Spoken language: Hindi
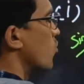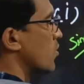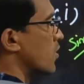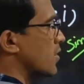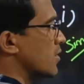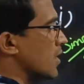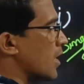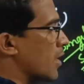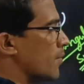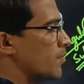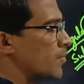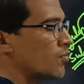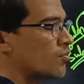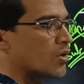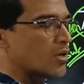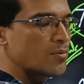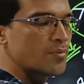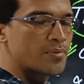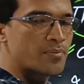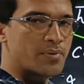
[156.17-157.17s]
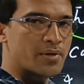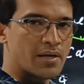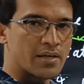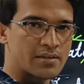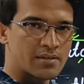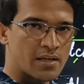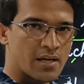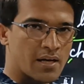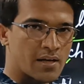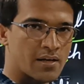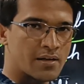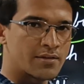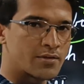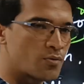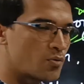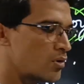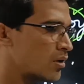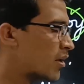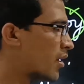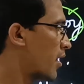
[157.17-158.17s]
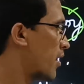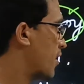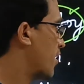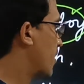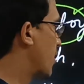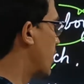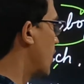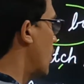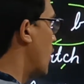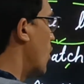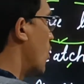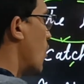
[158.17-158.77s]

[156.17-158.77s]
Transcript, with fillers: तो उसके साथ भी वर्ब भी कैसी आएगी सिंगुलर आएगी